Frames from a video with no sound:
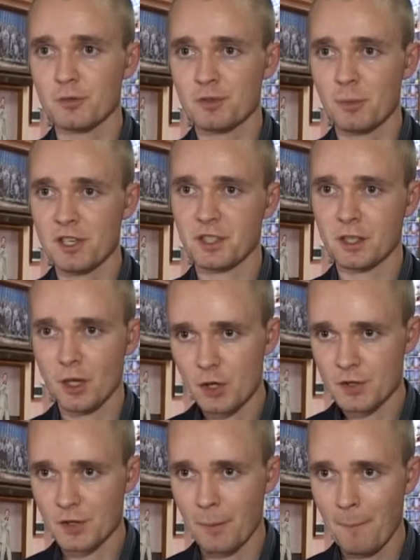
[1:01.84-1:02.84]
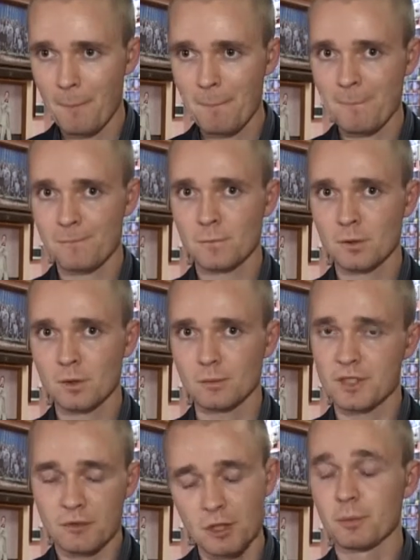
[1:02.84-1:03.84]
весьма серьезно,
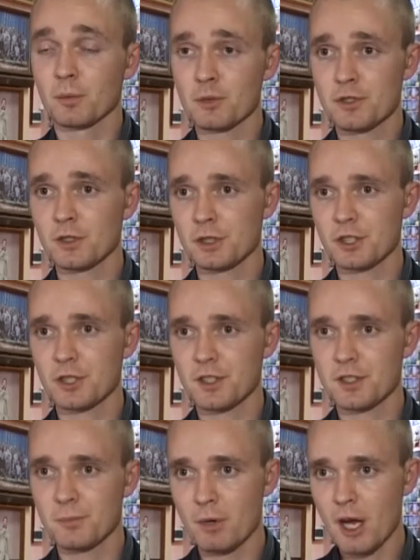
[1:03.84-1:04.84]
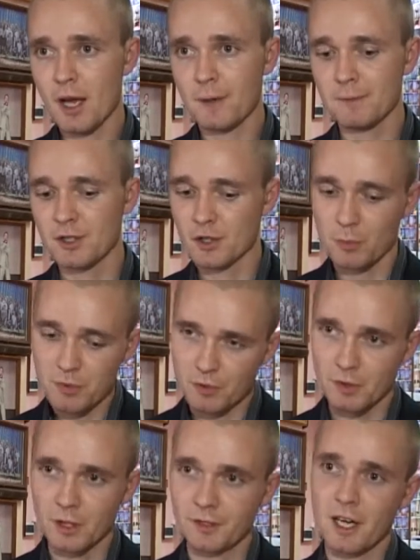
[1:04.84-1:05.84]
действительно пропустил это через себя, и,
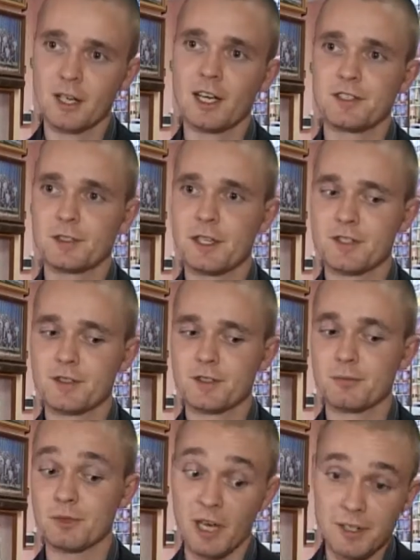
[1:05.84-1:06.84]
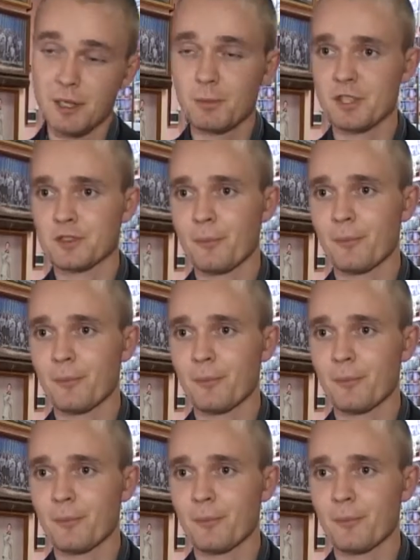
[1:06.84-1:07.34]
собственно, так родилась данная песня